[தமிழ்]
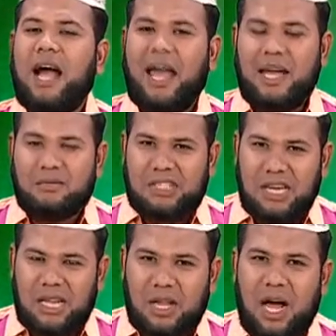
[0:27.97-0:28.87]
நாயகம்
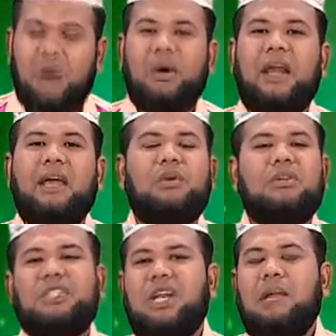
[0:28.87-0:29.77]
சல்லல்லாஹு அலைஹு
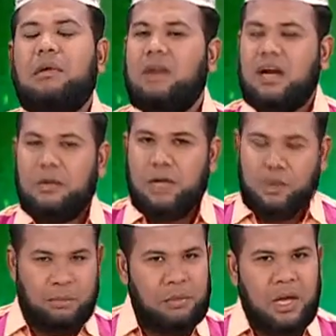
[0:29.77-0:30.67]
வசல்லம் அவர்கள்
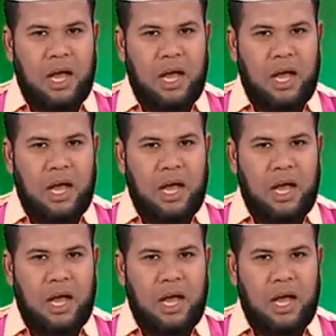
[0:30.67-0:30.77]
மீதும்